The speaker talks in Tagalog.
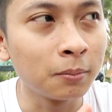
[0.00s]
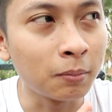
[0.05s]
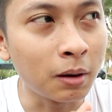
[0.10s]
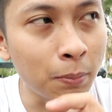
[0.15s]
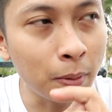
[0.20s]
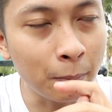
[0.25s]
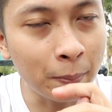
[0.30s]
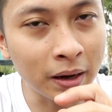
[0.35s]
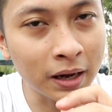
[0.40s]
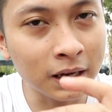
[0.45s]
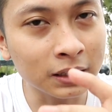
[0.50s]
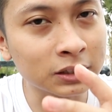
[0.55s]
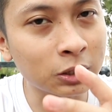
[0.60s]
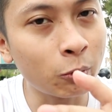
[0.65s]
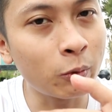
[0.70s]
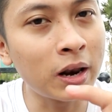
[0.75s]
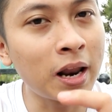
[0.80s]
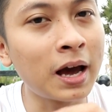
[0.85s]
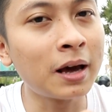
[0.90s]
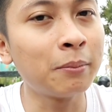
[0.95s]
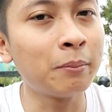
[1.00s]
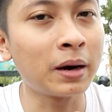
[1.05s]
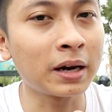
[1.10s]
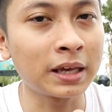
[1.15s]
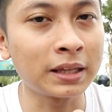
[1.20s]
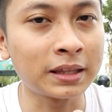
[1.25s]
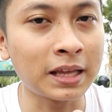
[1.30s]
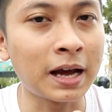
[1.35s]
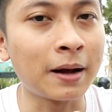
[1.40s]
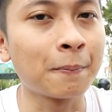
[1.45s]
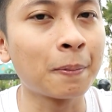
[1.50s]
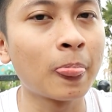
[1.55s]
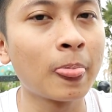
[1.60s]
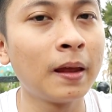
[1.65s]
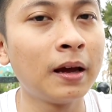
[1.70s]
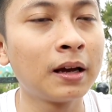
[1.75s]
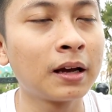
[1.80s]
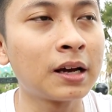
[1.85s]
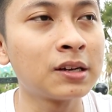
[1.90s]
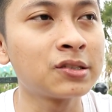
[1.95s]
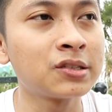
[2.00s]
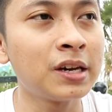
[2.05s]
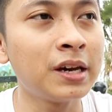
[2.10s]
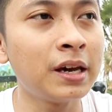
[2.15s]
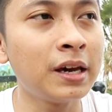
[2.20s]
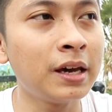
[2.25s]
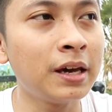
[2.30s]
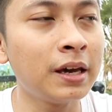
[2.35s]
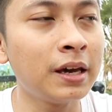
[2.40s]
mapapagkatiwalaan ba kita? Kasi